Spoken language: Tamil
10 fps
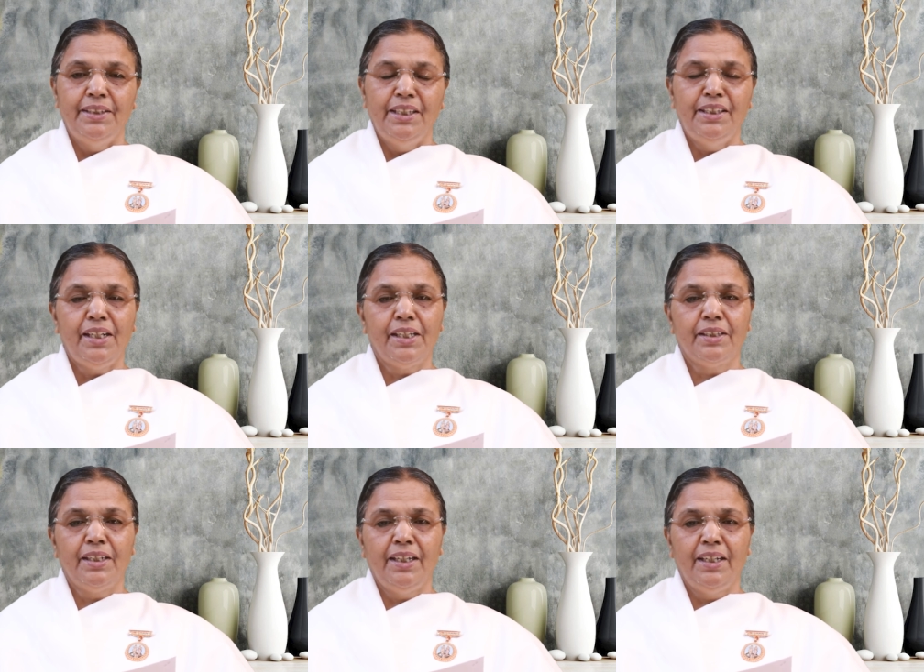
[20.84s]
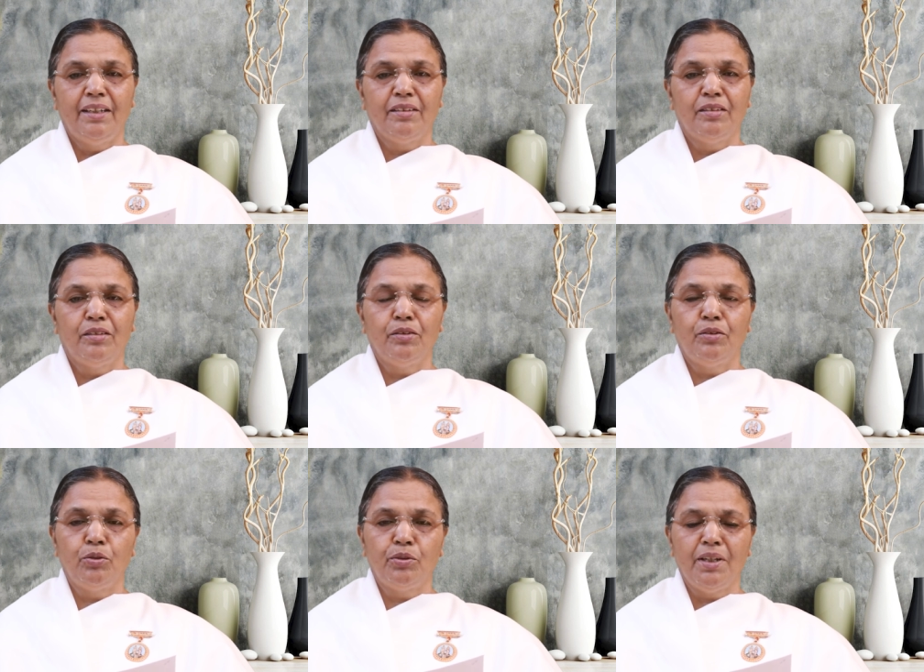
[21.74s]
எந்த இடத்துல
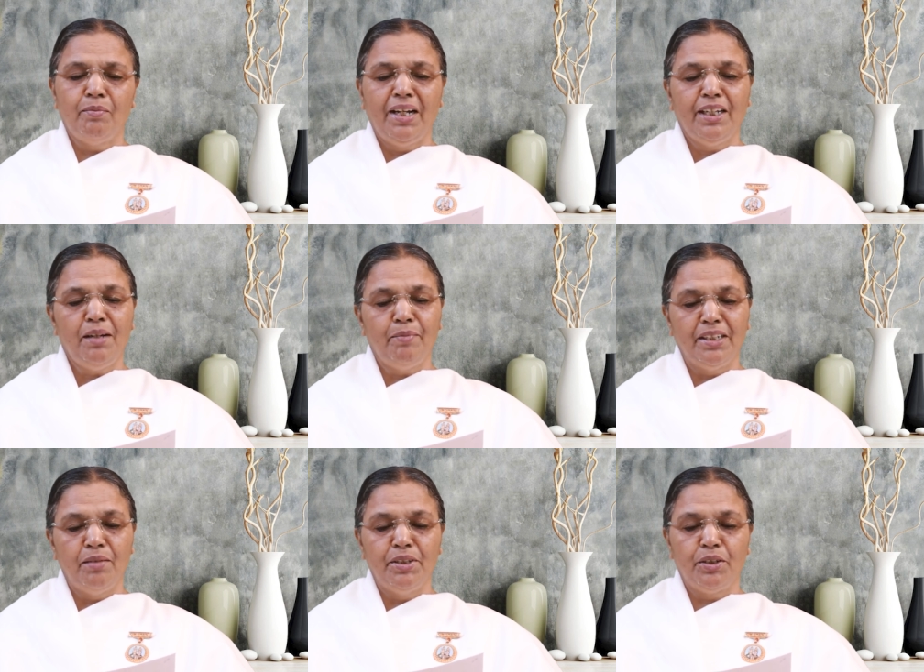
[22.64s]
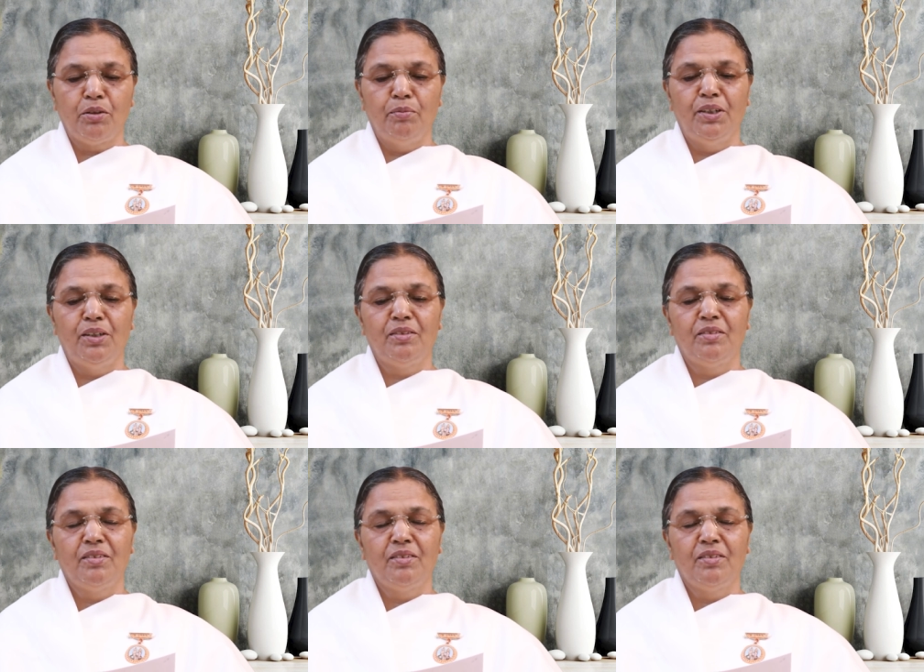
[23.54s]
சுத்தமான மனம் இருக்குமோ